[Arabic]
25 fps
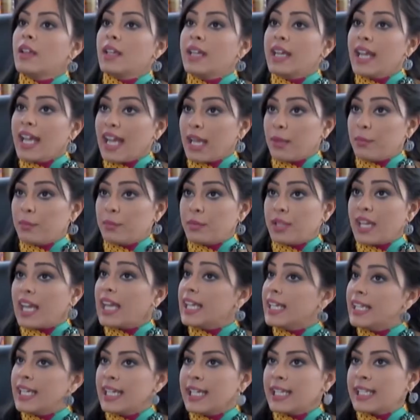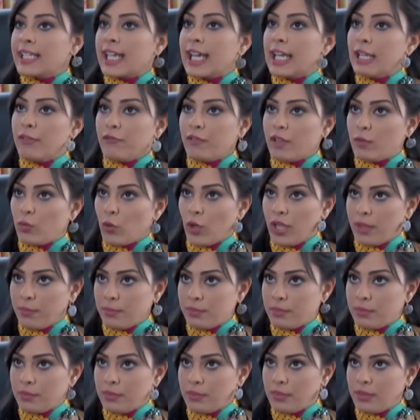نغم خلينا نتكلم في المهم
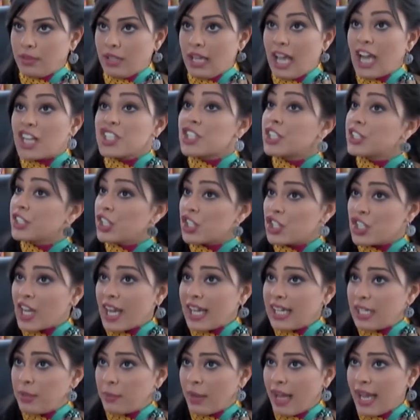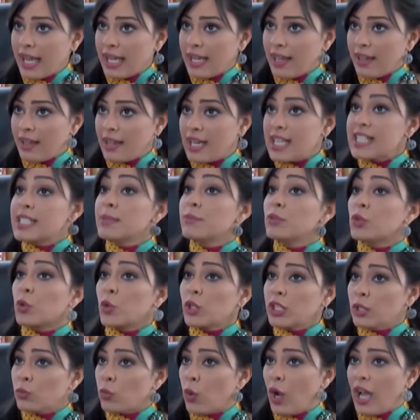عشان تشتغلي معايا لازم
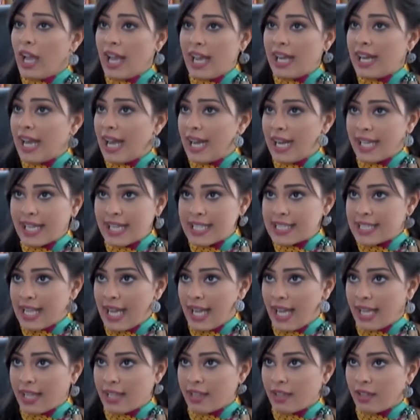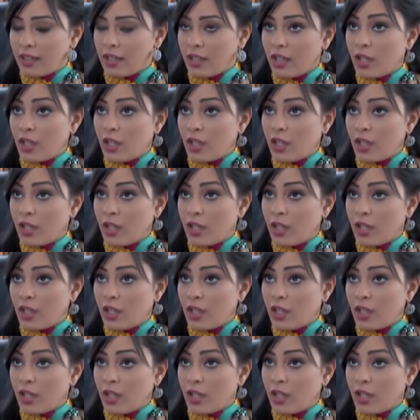تكوني مؤهله على كذا حاجه